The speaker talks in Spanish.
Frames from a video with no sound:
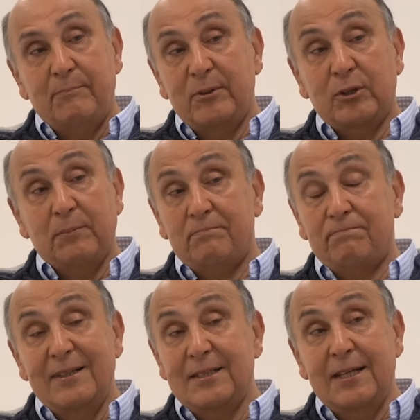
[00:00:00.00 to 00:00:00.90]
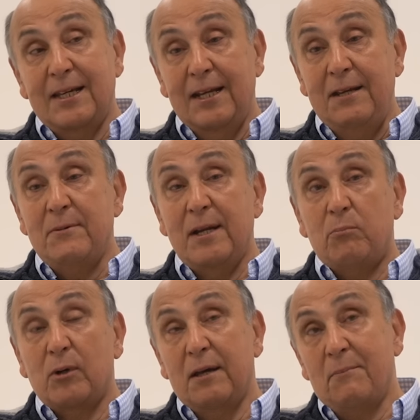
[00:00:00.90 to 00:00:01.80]
pero es increíble,
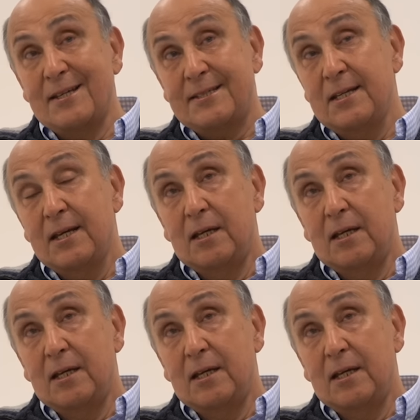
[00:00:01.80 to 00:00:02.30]
porque además